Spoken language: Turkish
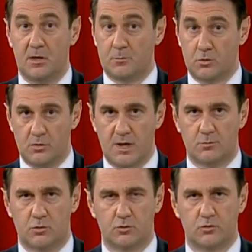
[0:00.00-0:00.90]
Program
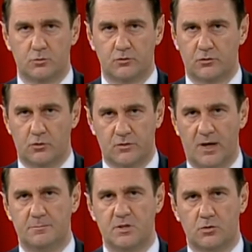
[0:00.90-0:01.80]
konuğumuzsa
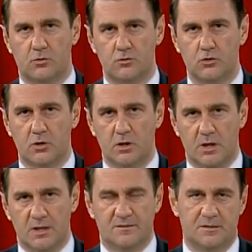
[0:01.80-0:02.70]
özel bir konuk.
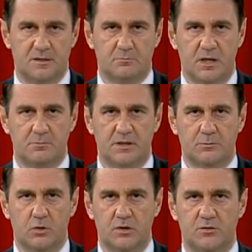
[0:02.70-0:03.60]
Sayın Mehmet
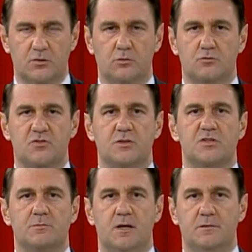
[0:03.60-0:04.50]
Müezzinoğlu
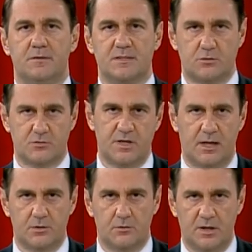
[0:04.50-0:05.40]
Çalışma ve Sosyal
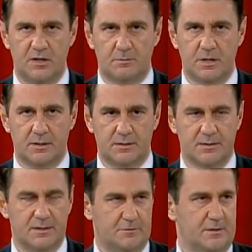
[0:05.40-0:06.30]
Güvenlik Bakanı.
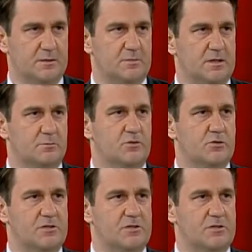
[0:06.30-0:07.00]
Efendim yayınımıza hoş